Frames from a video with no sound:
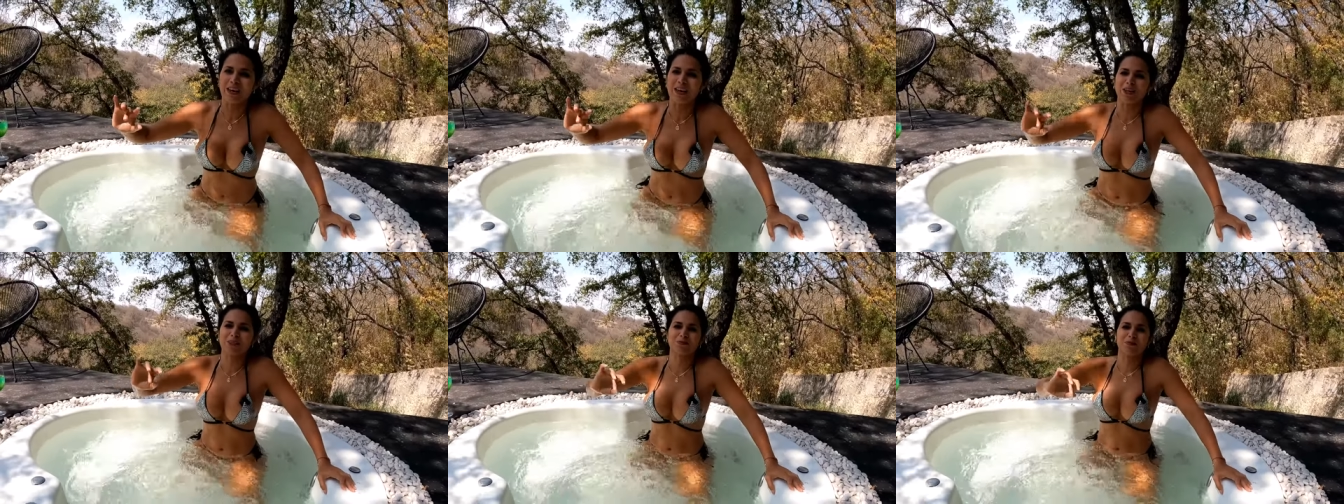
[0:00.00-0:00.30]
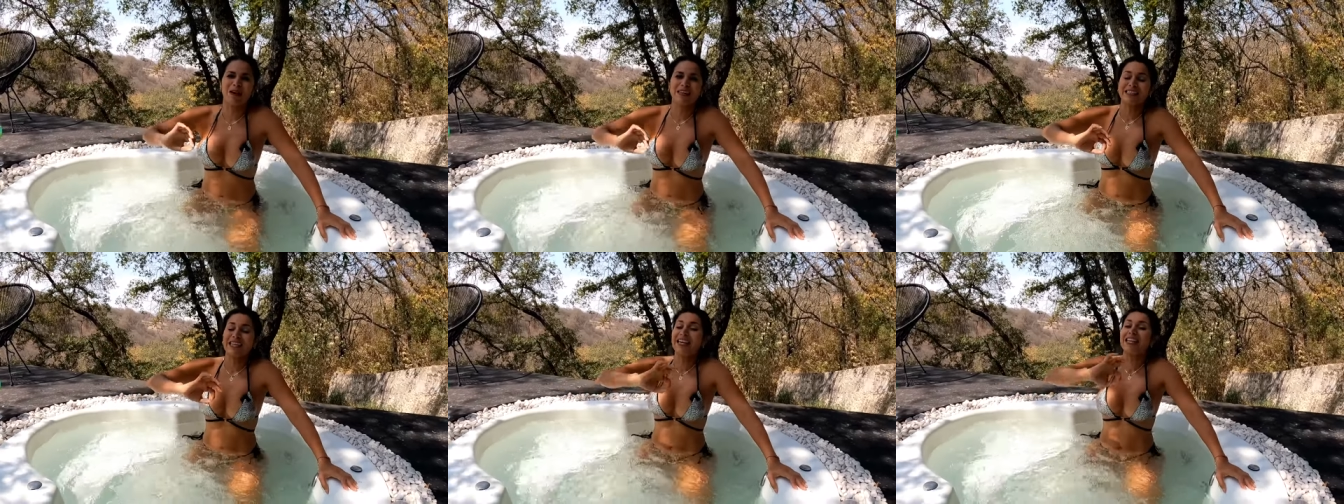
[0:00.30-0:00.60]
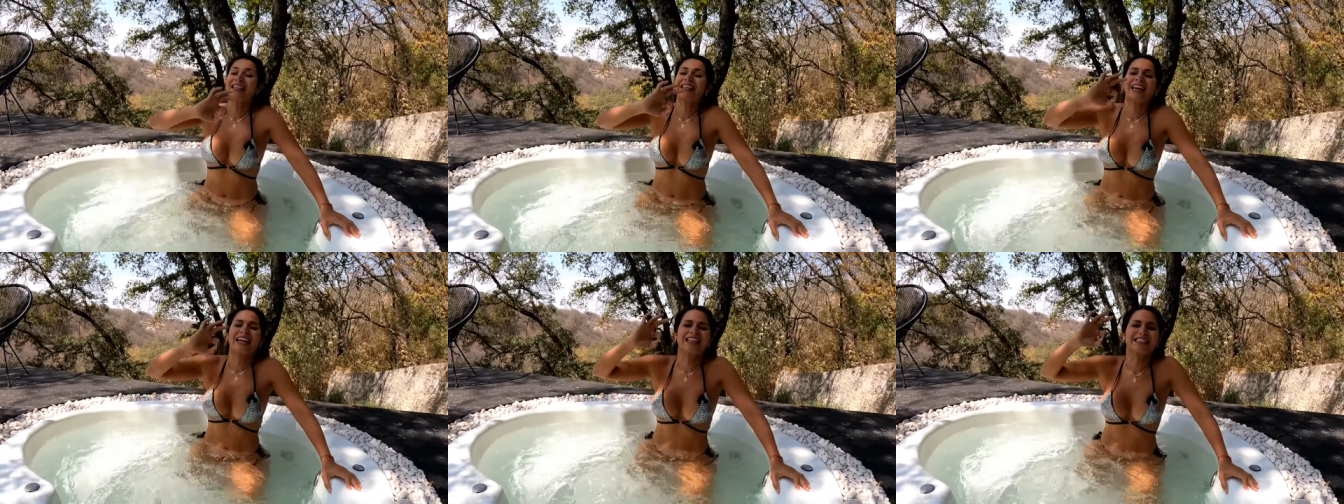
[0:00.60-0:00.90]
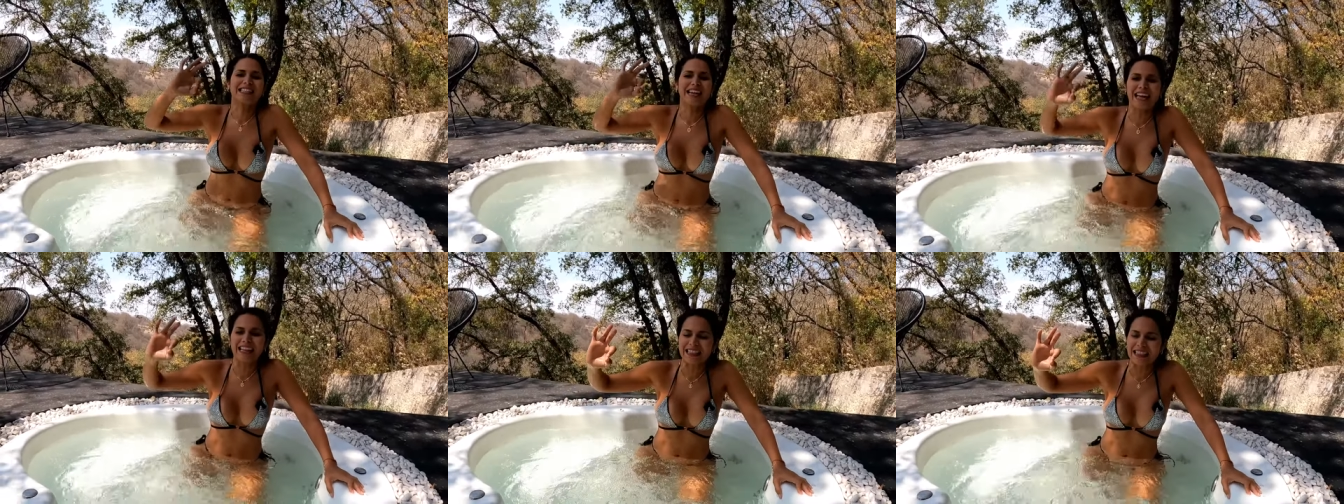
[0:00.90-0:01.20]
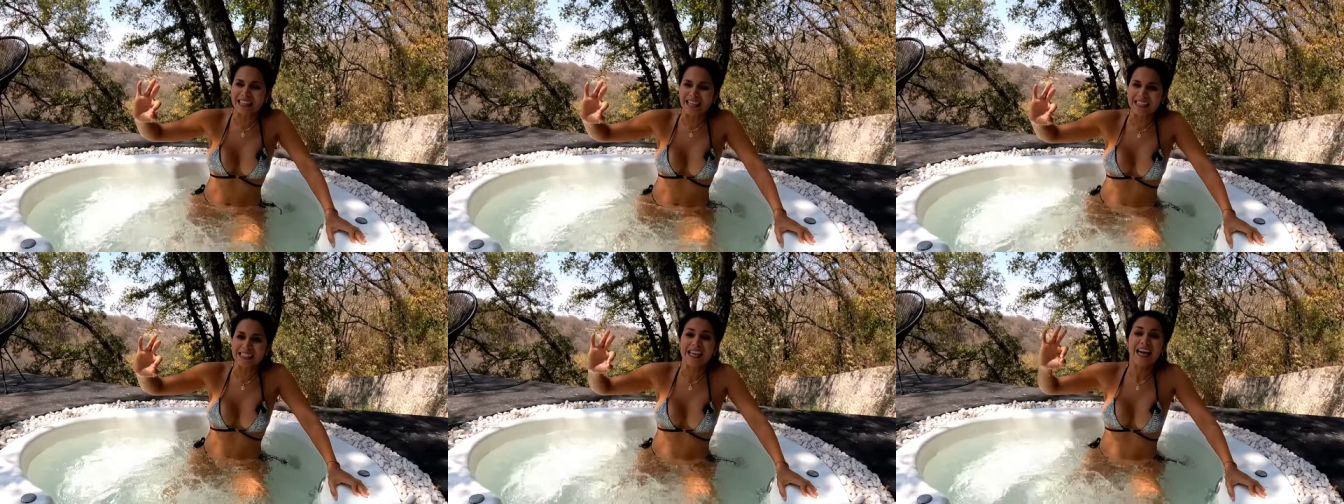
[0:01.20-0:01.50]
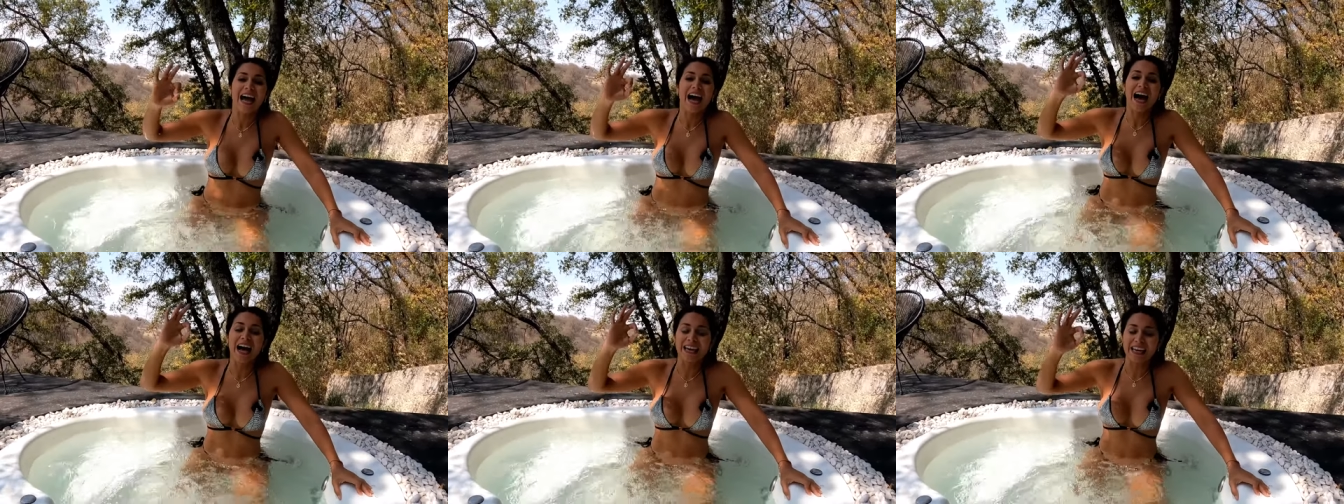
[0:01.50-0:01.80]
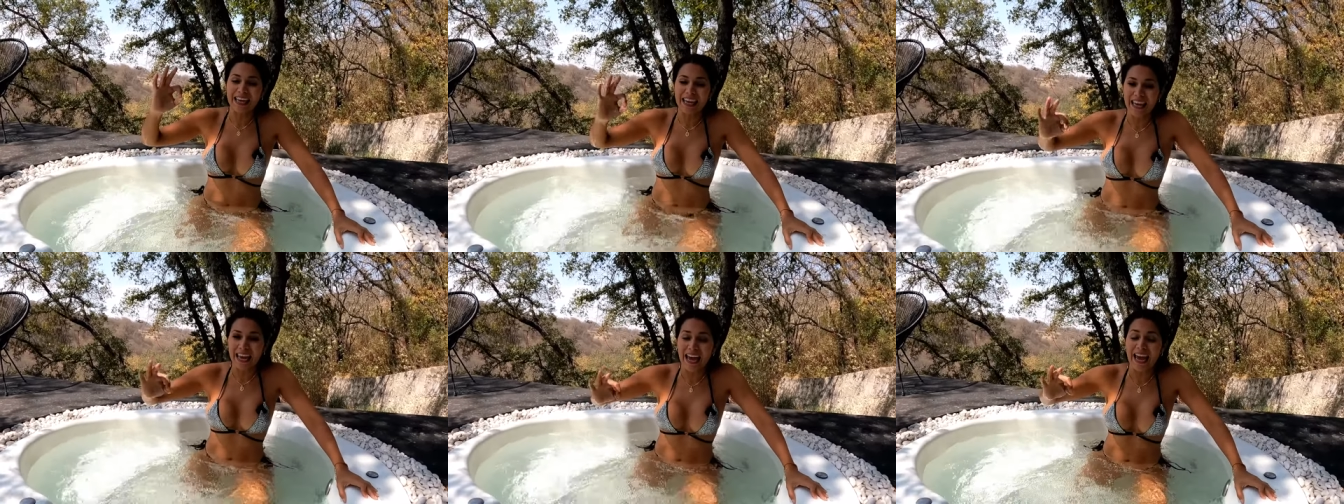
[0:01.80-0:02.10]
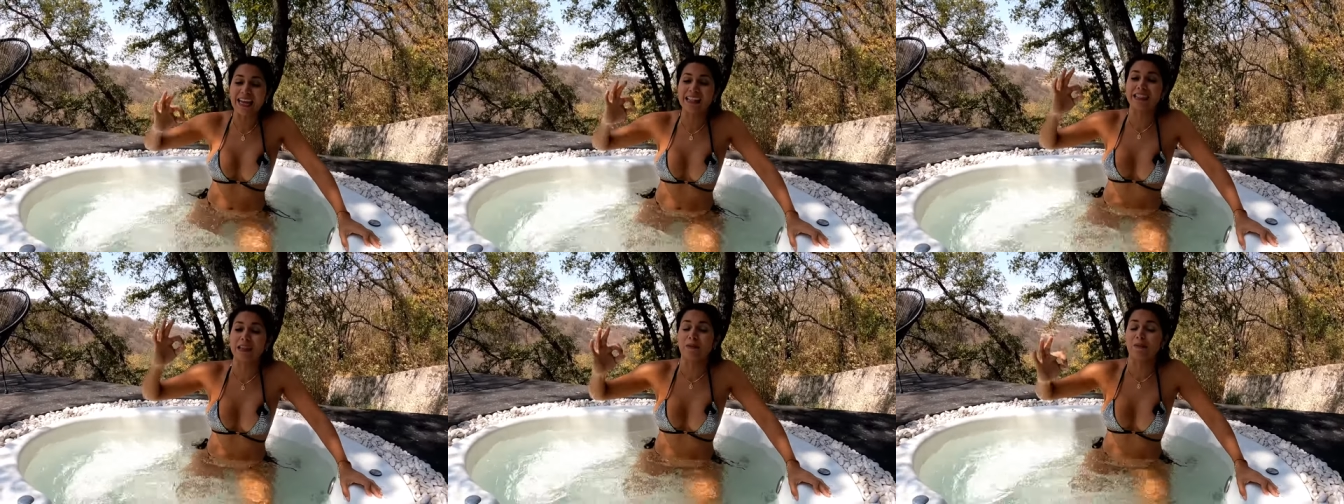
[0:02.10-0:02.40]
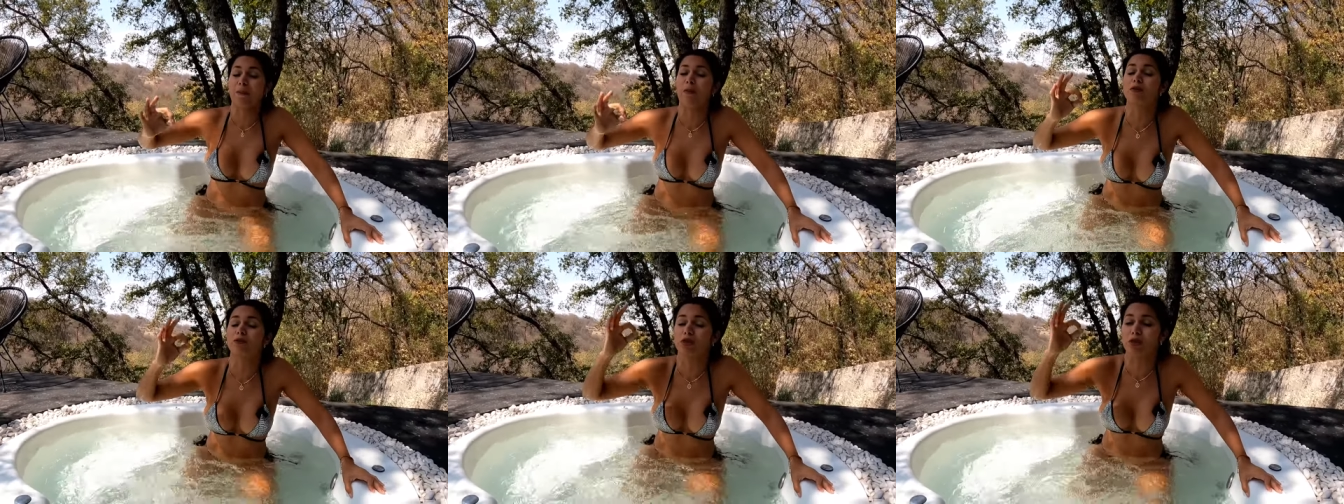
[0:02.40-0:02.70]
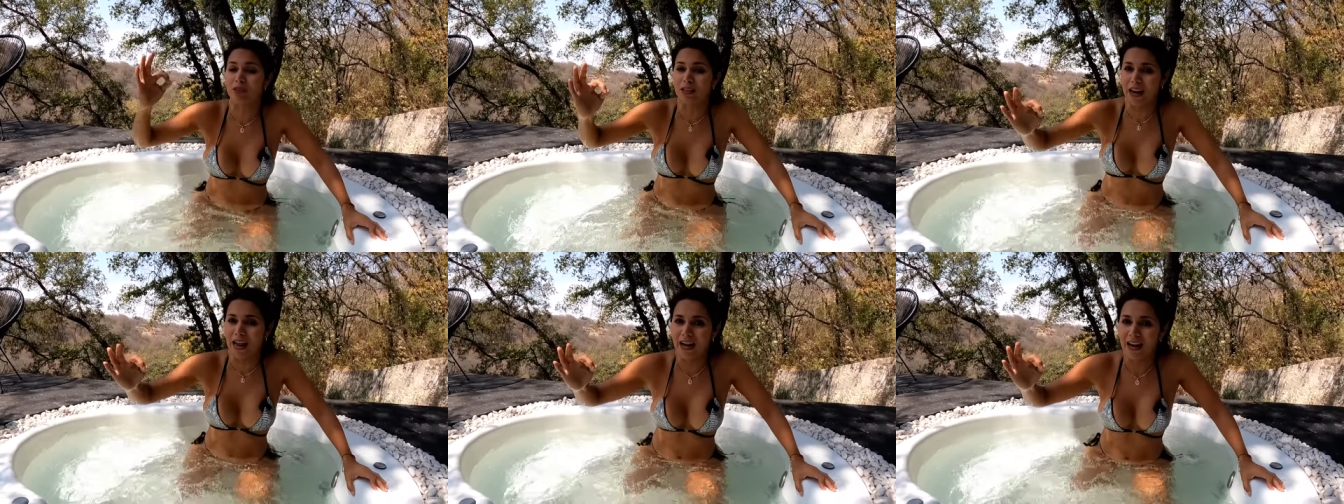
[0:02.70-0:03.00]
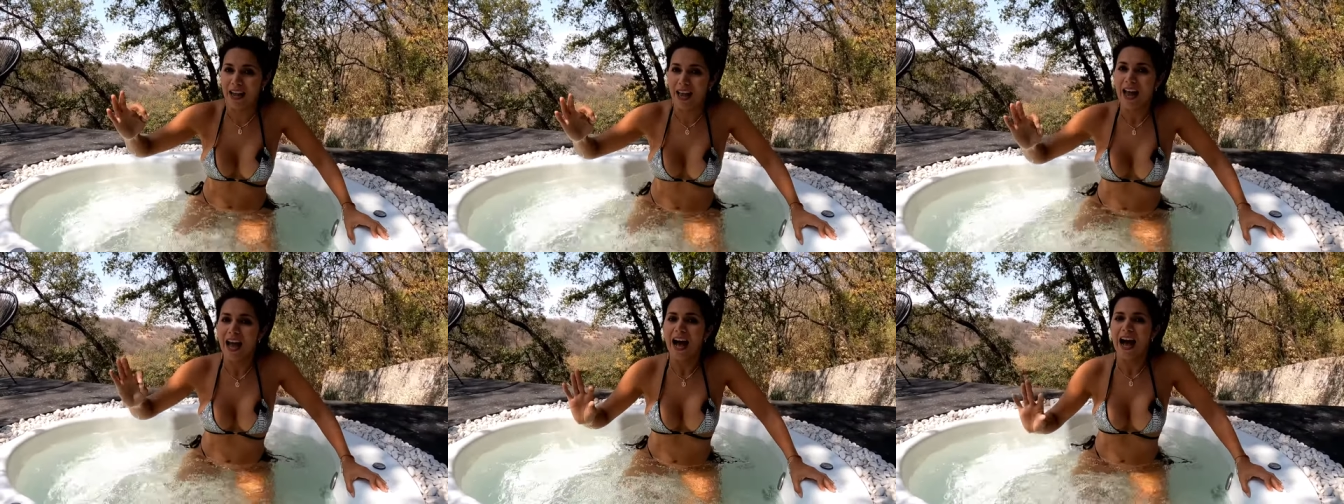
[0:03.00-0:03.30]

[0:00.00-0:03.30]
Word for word: de los más interesantes aquí en Tepozotlán.